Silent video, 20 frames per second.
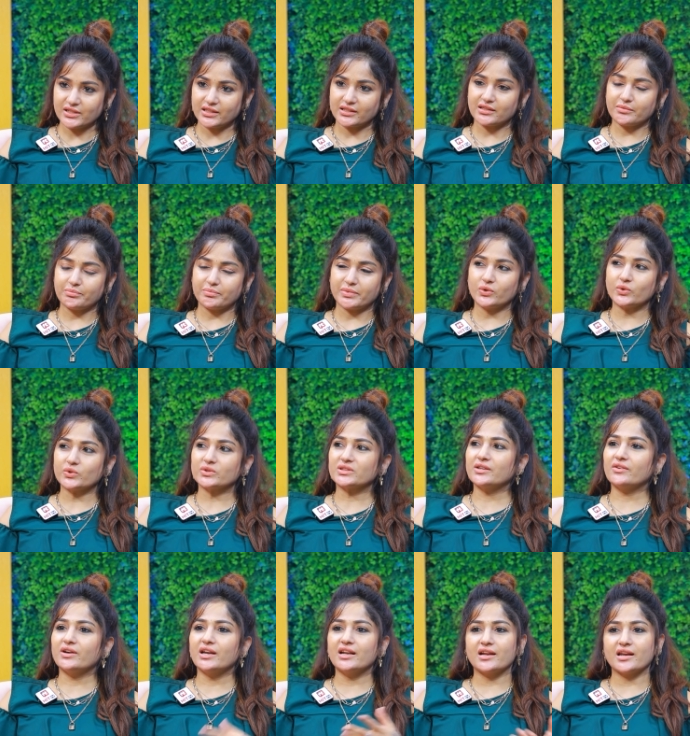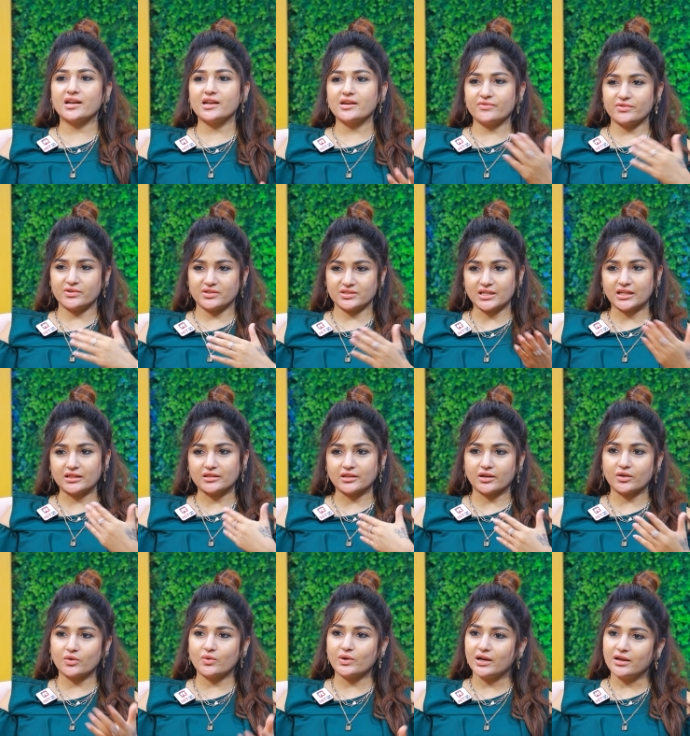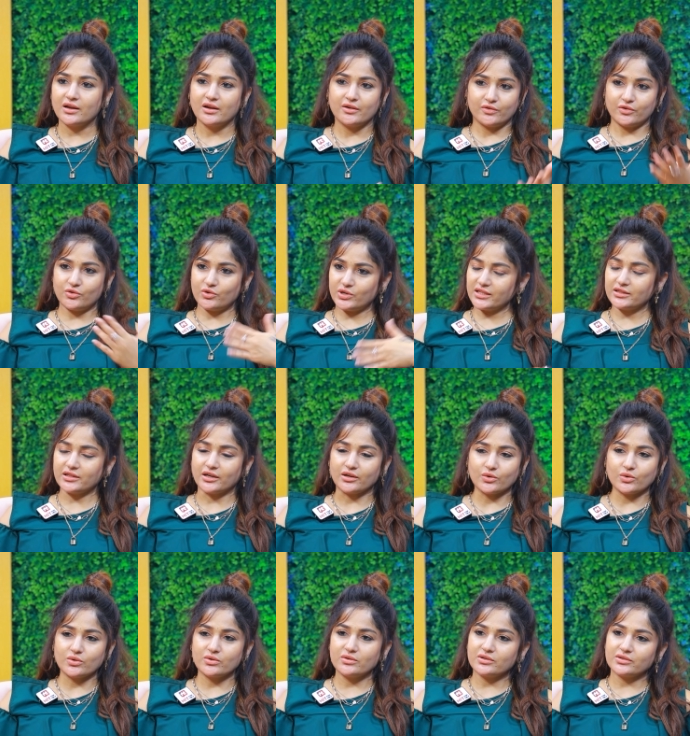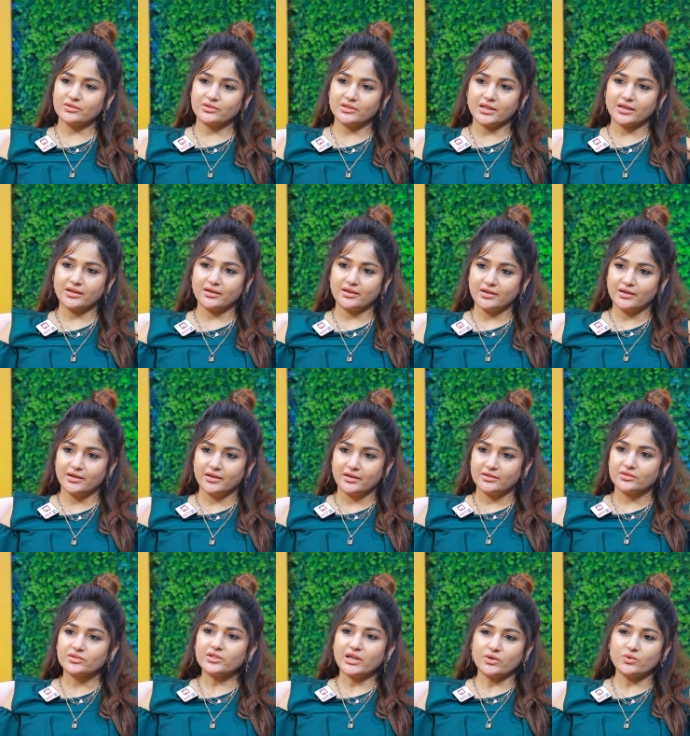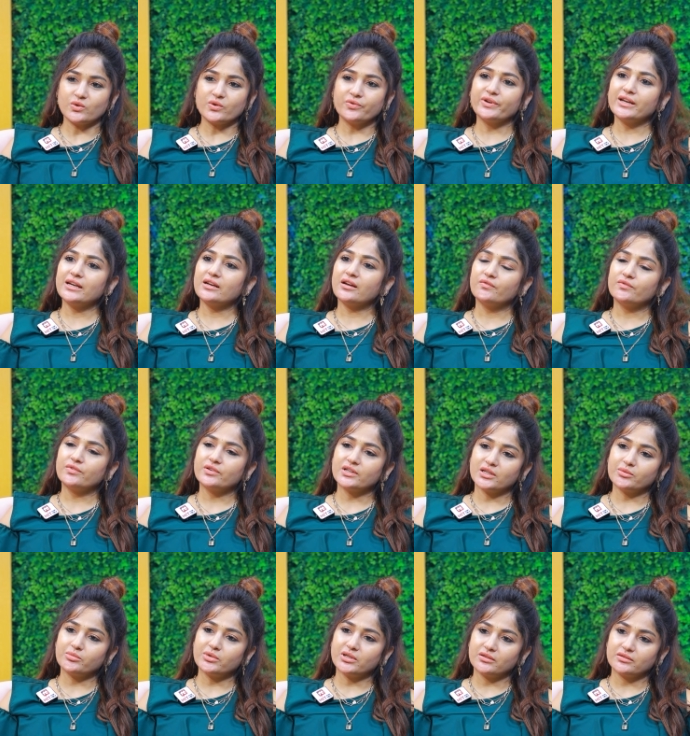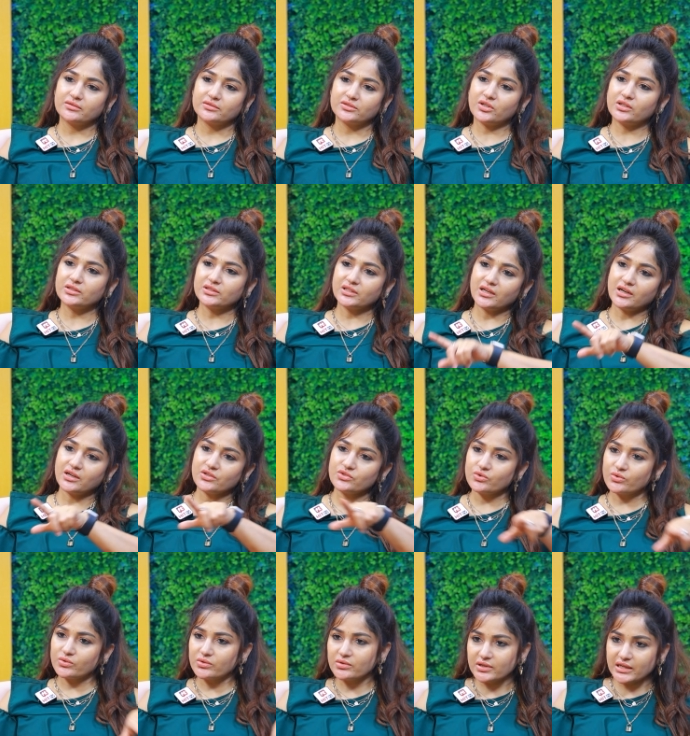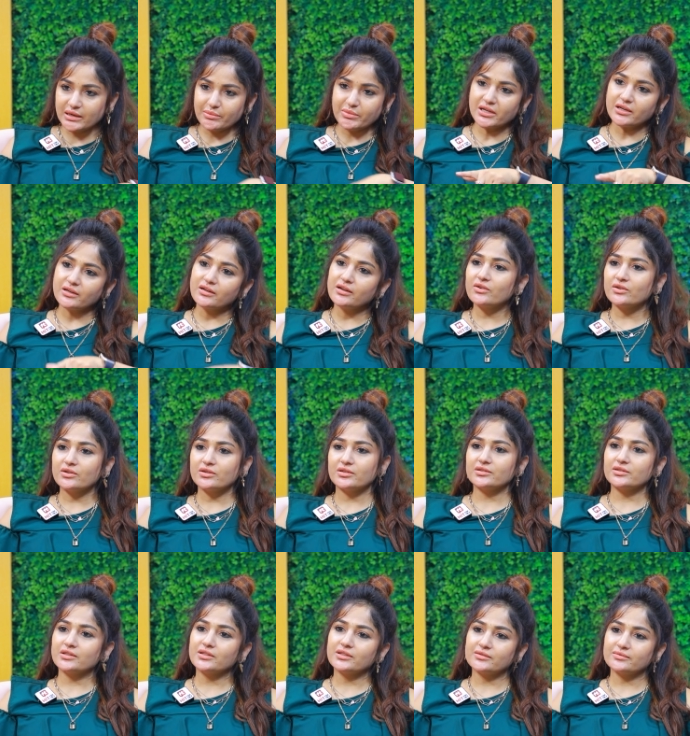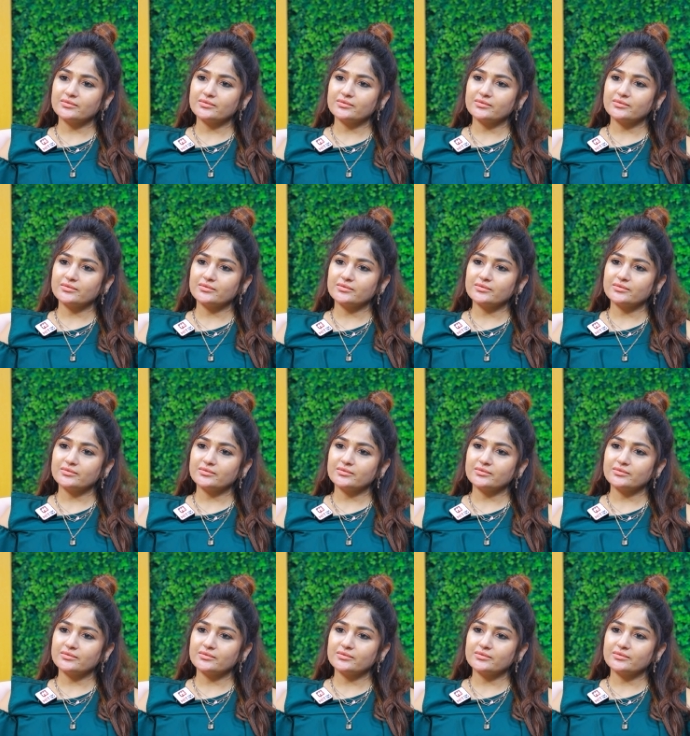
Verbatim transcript: ఉంటారు తప్ప కొత్త వాళ్ళు నా లైఫ్లోకి చాలా తక్కువ ఫ్లోటింగ్ తక్కువ ఉంటుంది సో ఐ డోంట్ ఫీల్ కంఫర్టబుల్ సో అందుకని నా జోన్ లిమిటెడ్గా ఉంటుంది